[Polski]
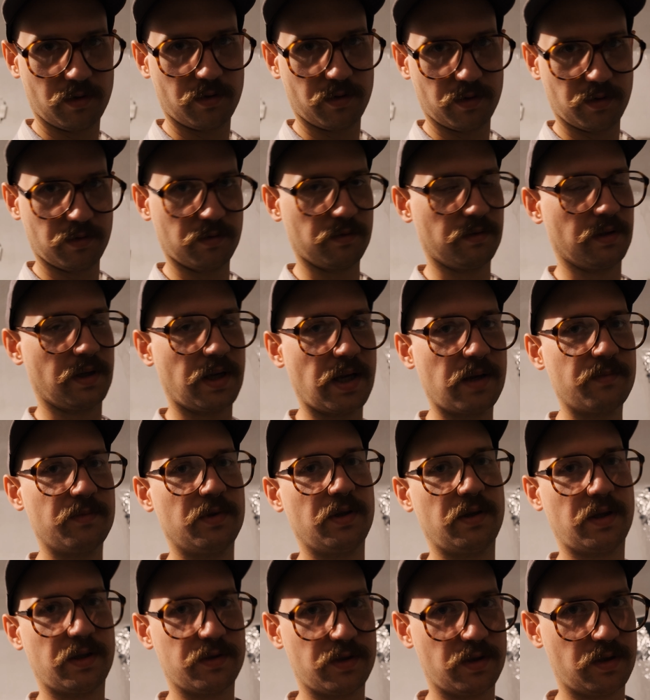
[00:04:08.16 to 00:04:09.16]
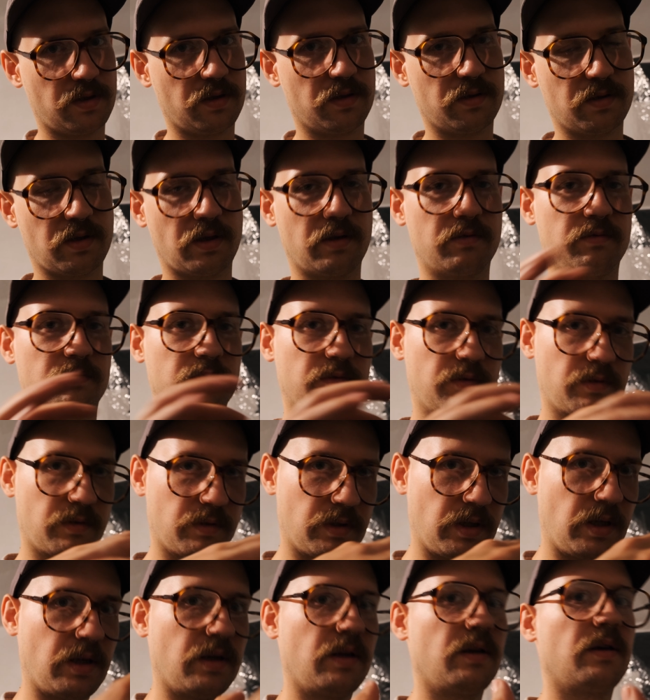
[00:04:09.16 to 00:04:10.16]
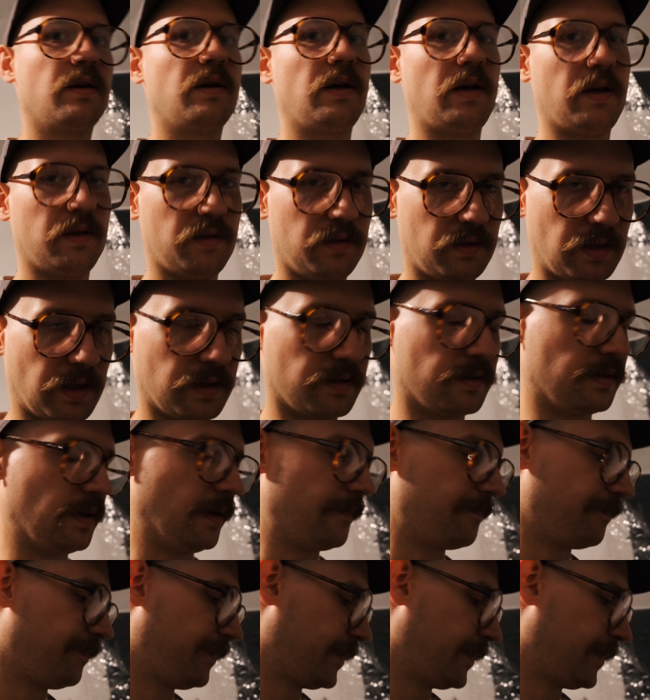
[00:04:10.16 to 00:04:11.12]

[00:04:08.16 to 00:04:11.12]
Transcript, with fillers: i go nie dotykamy, a 10 sekund agitacja.